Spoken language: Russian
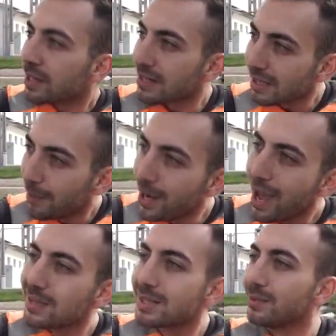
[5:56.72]

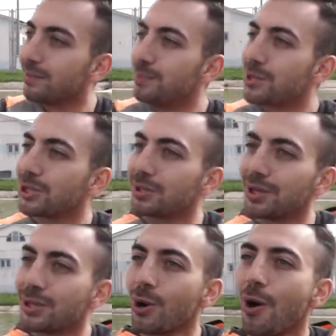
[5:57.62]
расслабляется между
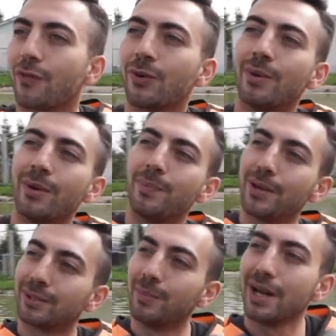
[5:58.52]
тренировками,
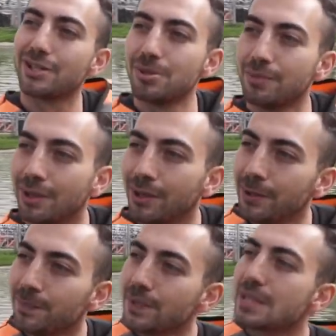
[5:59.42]
перед матчами,
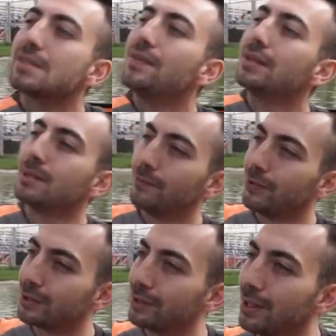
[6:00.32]
с видом
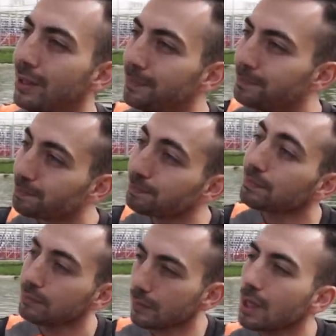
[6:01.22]
вот на
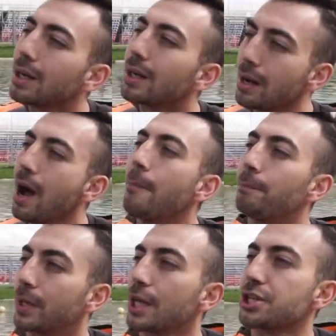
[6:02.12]
храм.
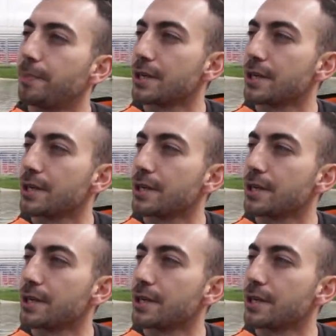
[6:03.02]
Покажи,